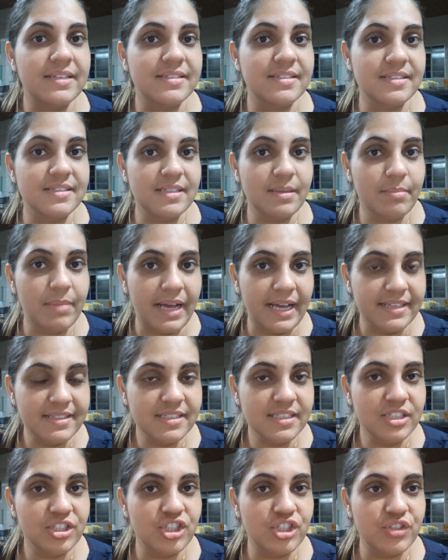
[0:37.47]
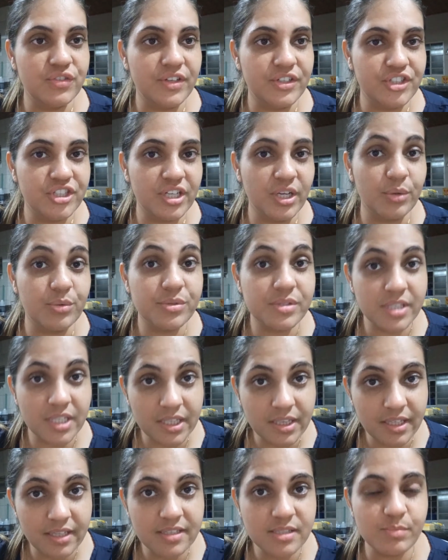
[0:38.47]
A cesta básica, a gente vai tirar os
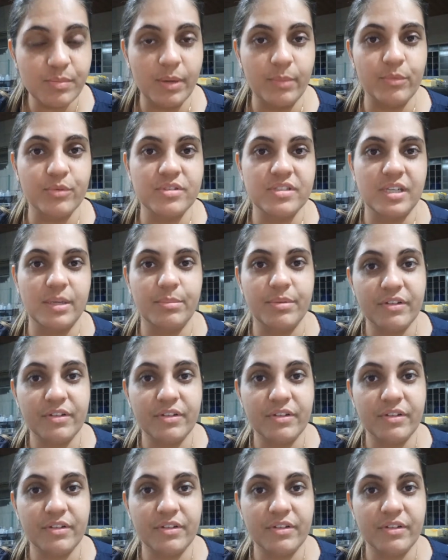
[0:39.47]
itens para mostrar